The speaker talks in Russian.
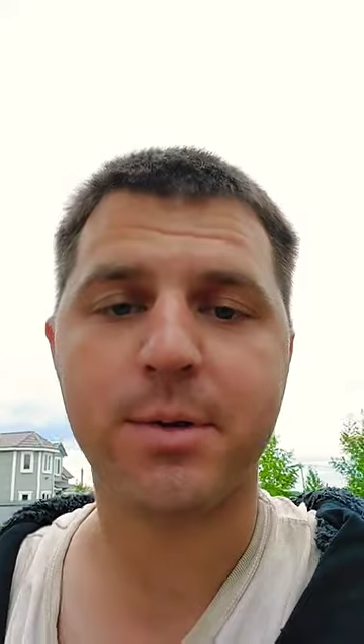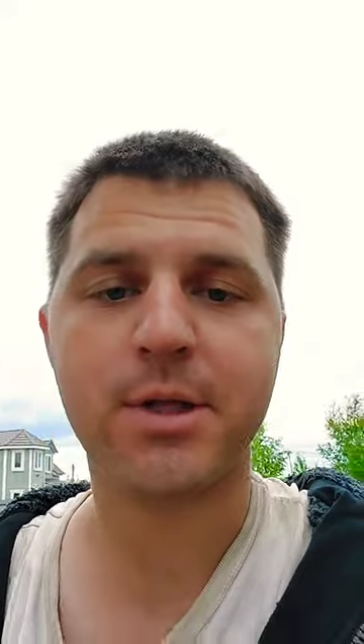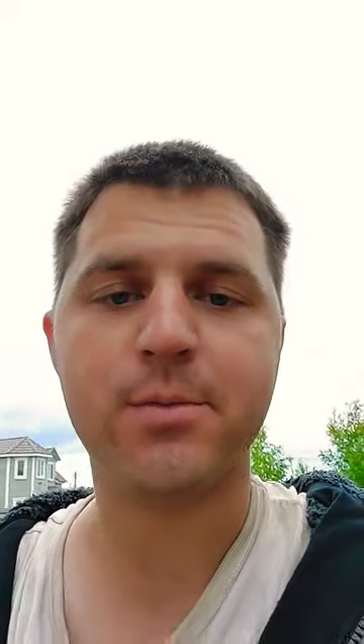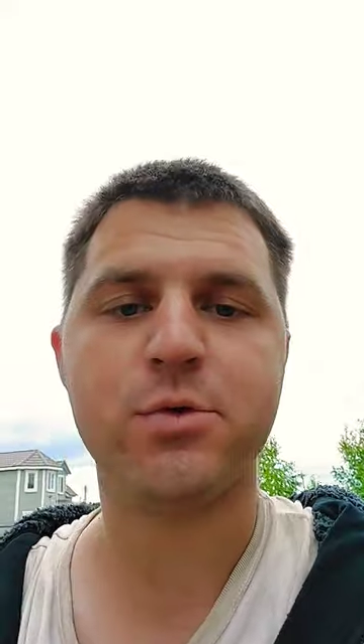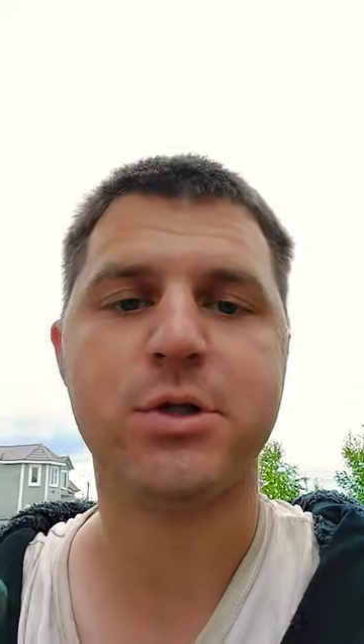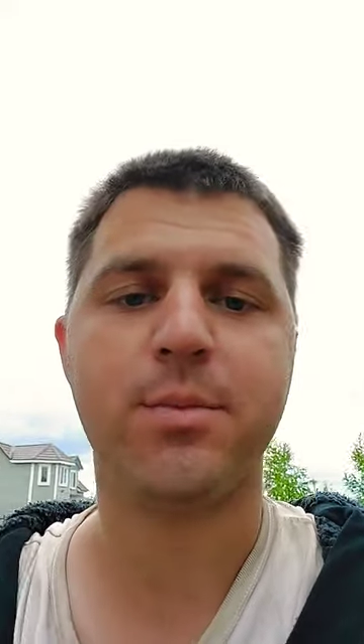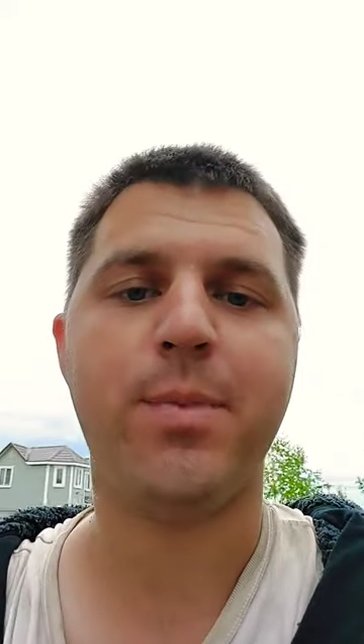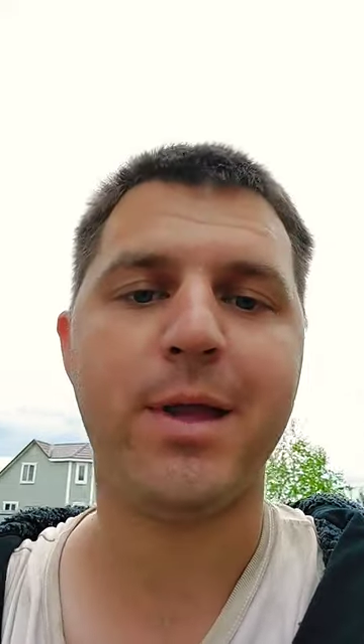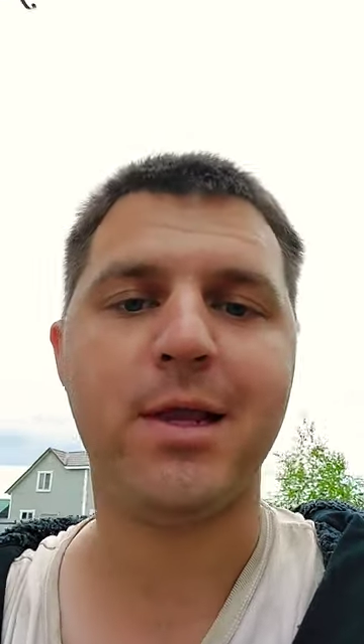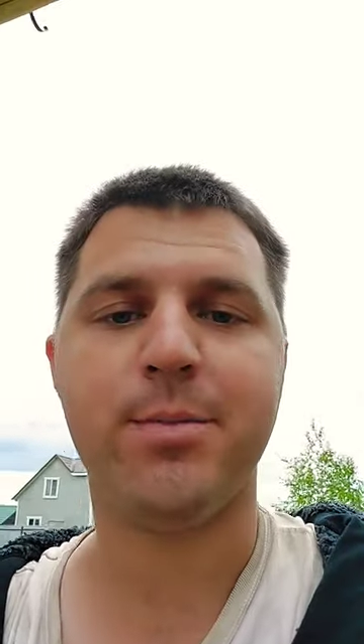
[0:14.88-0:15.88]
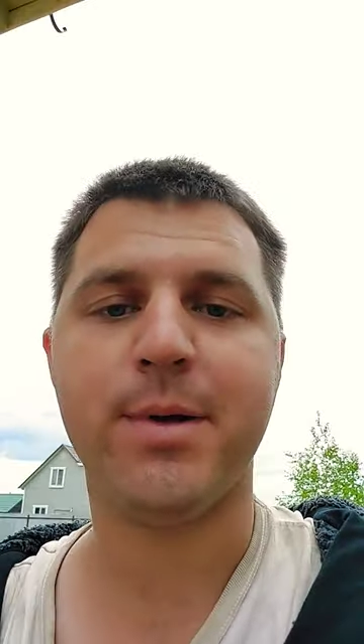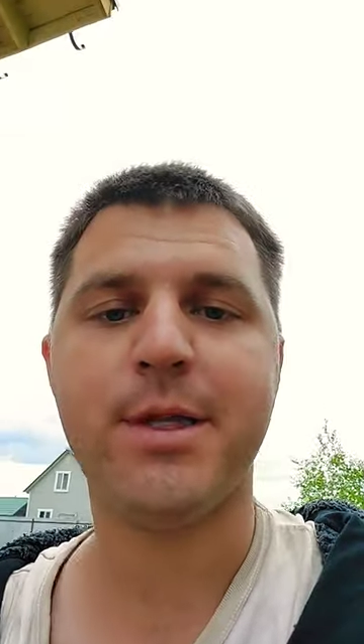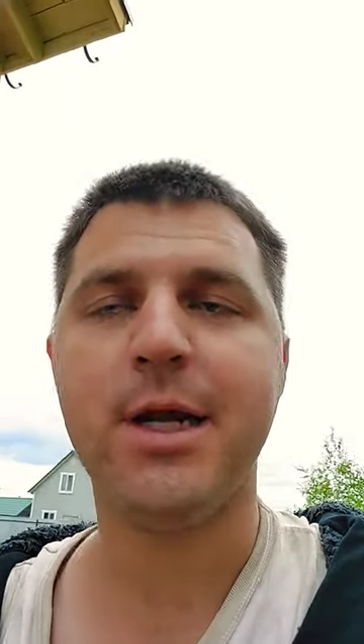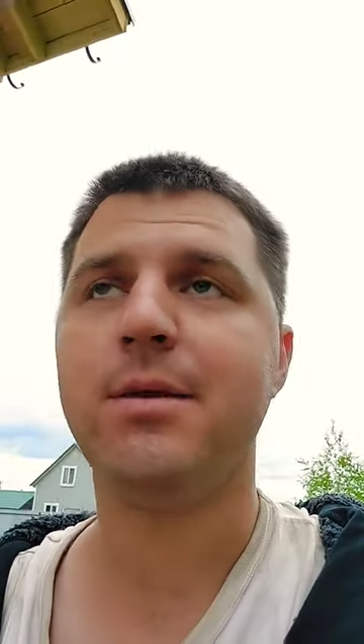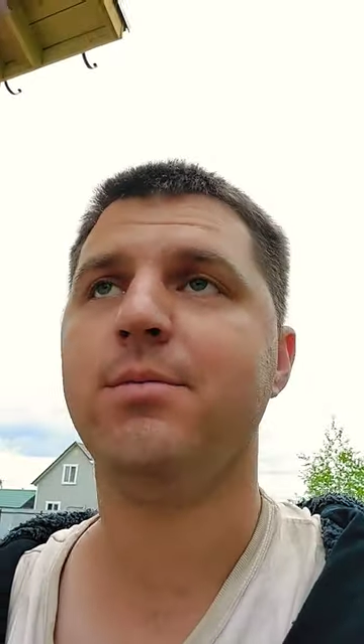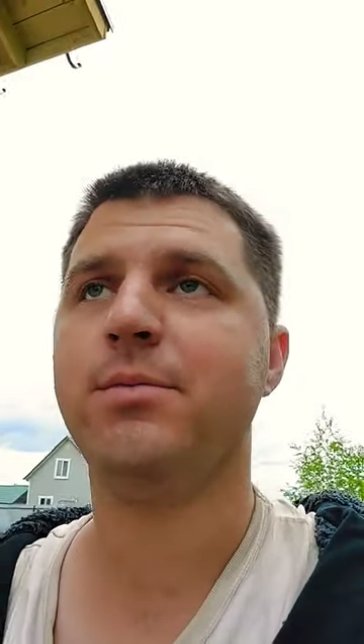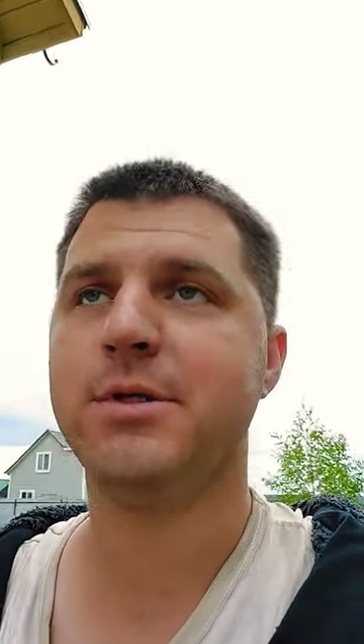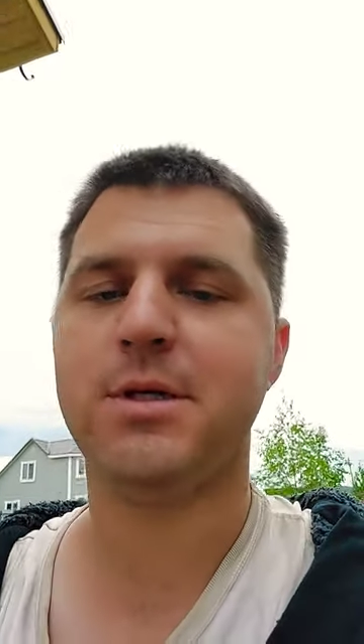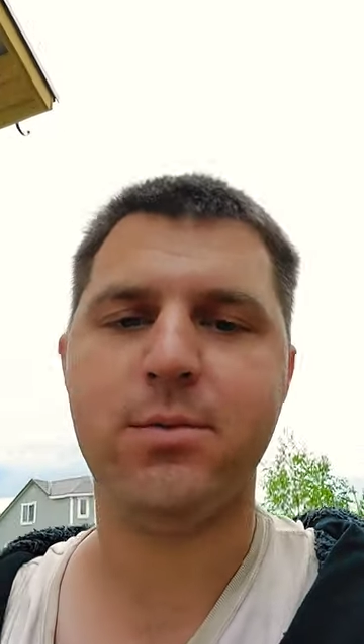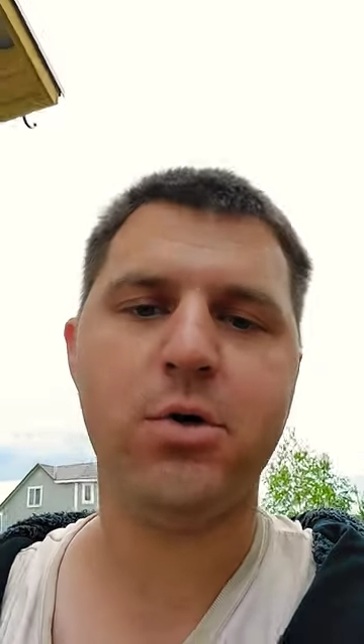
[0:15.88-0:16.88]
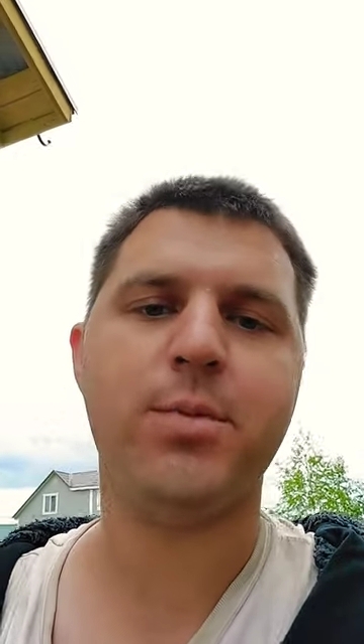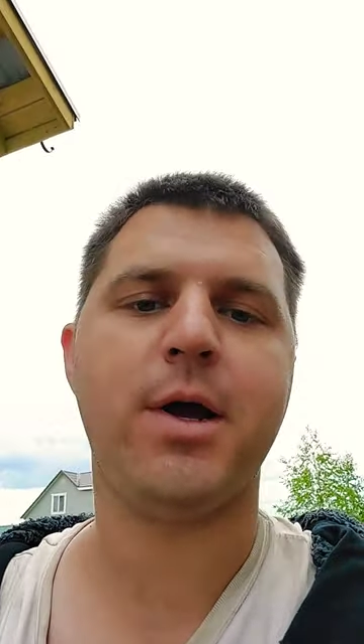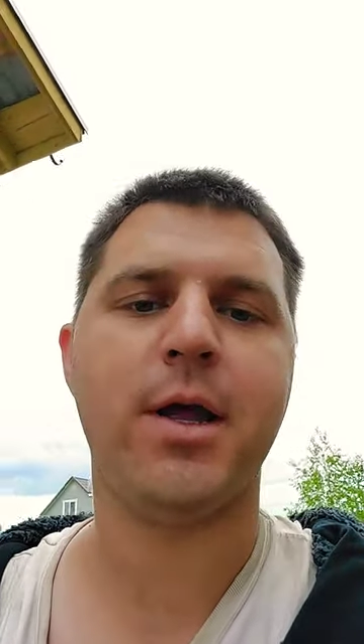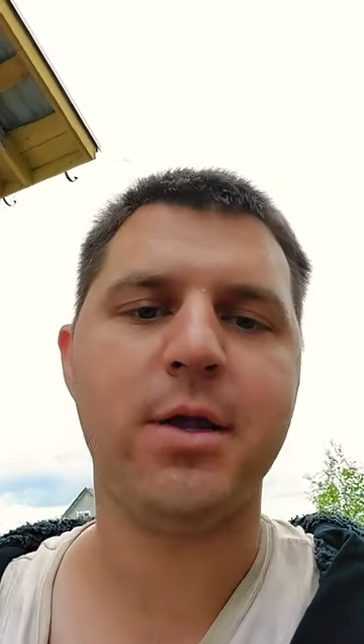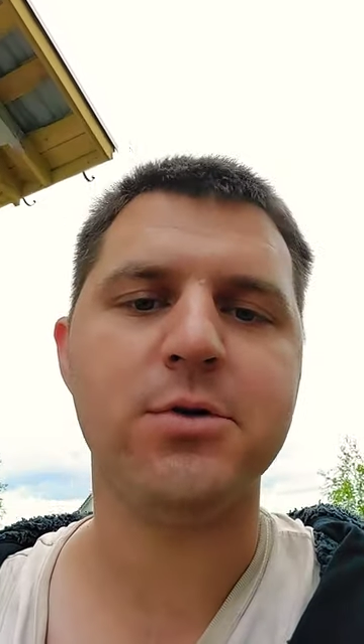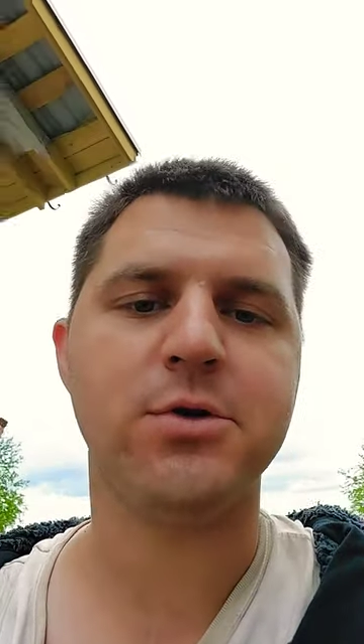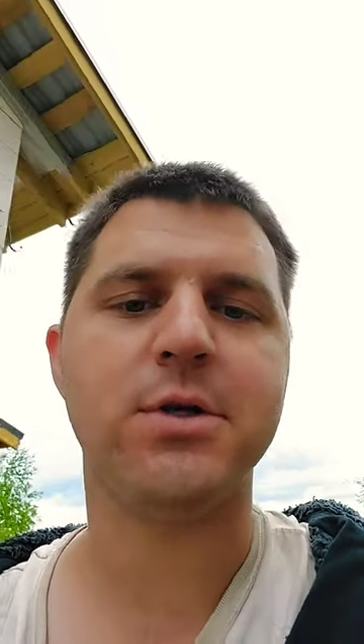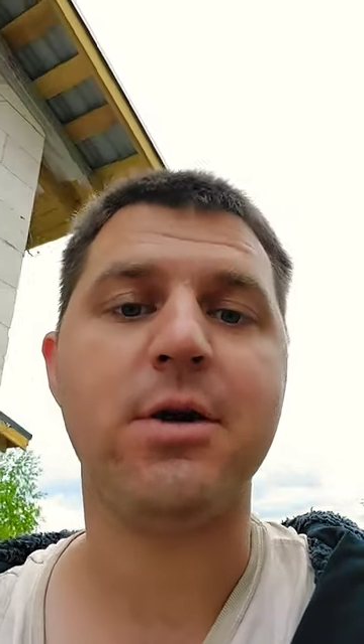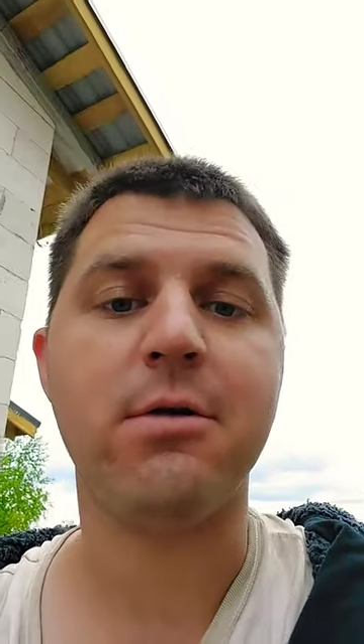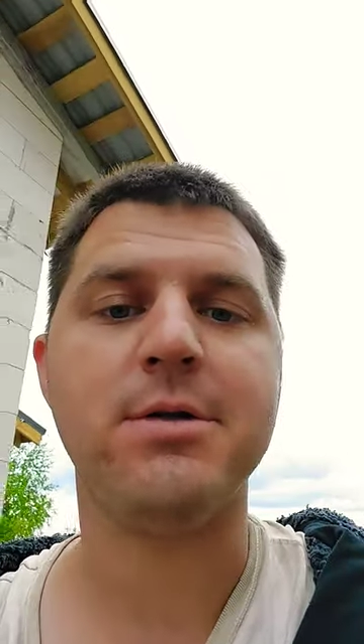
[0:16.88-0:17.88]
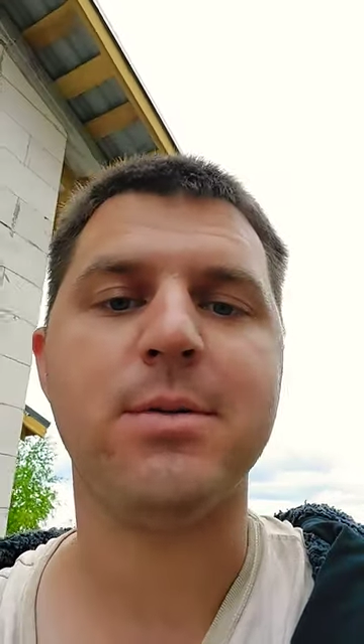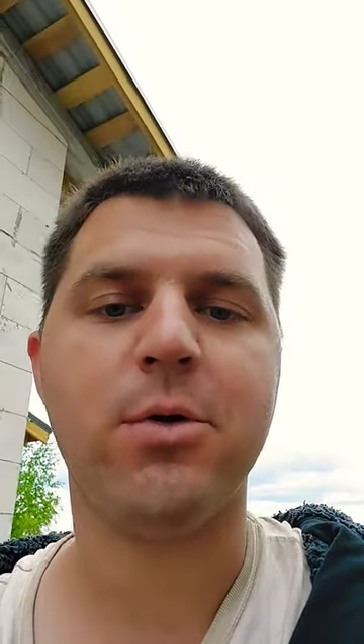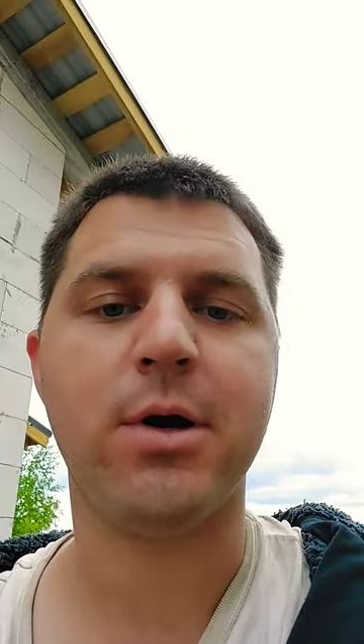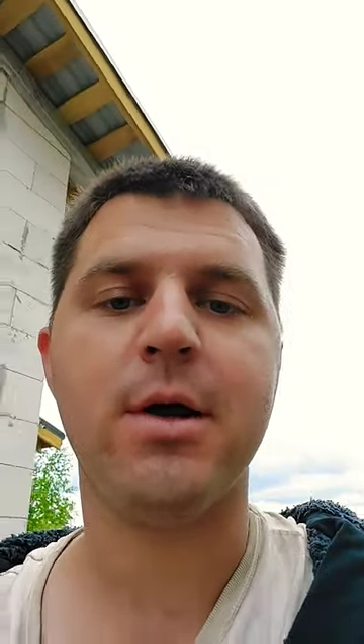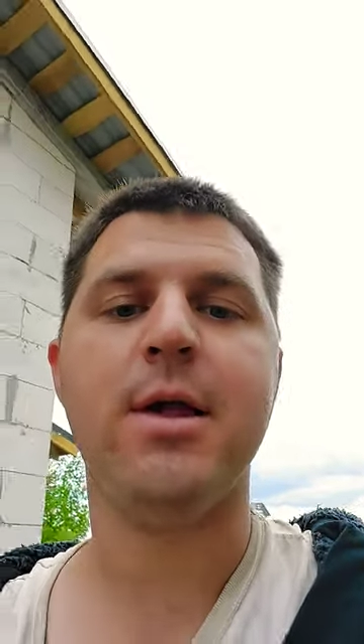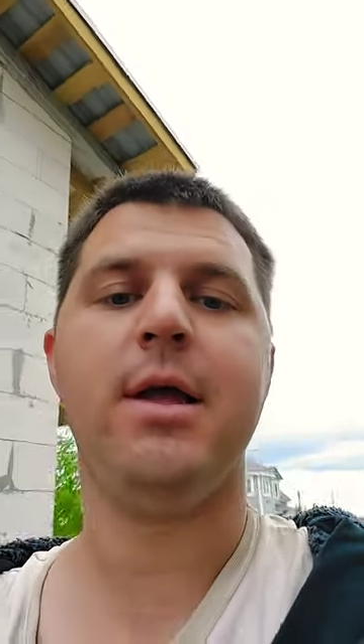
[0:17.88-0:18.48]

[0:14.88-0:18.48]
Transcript: потому что 5 лет подряд зимой приходилось устанавливать заборы.